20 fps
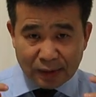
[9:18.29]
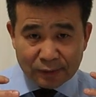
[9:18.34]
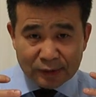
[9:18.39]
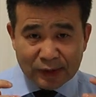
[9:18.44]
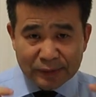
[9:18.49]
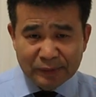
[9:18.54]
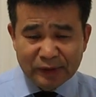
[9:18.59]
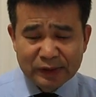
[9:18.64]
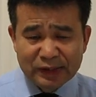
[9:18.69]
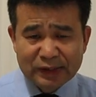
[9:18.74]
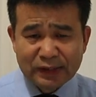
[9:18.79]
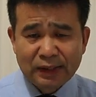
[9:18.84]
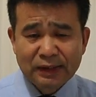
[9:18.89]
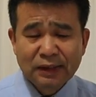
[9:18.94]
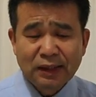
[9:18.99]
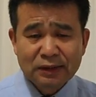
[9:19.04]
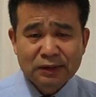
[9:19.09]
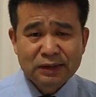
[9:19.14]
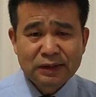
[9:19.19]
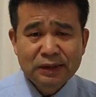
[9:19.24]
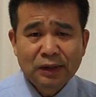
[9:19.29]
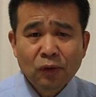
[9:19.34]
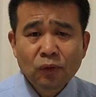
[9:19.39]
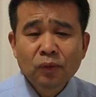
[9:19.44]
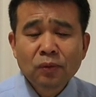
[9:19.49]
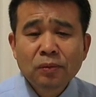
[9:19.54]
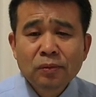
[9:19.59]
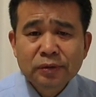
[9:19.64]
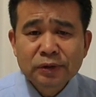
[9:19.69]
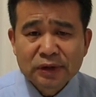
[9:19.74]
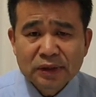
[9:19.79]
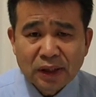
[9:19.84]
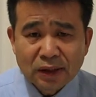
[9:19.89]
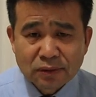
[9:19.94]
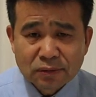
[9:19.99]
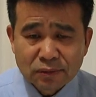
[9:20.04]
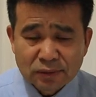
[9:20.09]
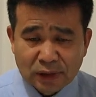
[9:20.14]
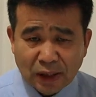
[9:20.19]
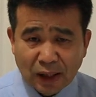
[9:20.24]
因为人呢是一个物质
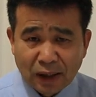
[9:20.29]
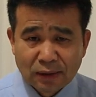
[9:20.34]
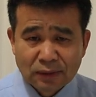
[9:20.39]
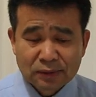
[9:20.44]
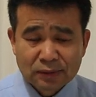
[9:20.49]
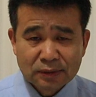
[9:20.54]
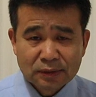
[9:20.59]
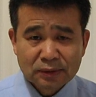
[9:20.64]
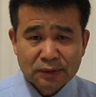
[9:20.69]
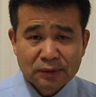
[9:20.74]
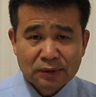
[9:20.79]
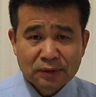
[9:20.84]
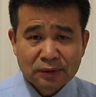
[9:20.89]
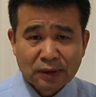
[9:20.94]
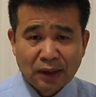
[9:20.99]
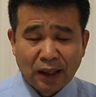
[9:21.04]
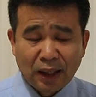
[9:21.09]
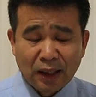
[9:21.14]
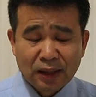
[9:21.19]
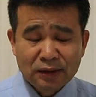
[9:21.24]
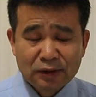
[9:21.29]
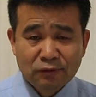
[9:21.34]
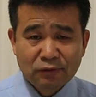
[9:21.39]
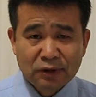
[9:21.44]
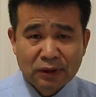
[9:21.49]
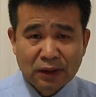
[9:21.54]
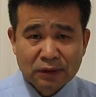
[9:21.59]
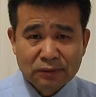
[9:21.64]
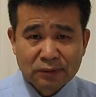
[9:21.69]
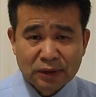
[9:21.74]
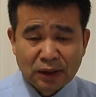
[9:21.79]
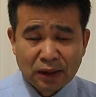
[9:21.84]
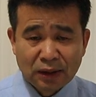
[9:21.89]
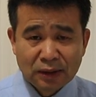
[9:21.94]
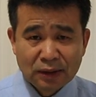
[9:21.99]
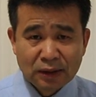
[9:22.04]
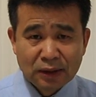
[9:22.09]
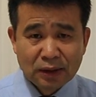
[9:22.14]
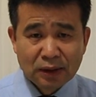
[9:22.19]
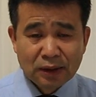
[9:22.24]
的组成啊，是物质的组
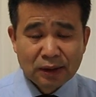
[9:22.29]
成。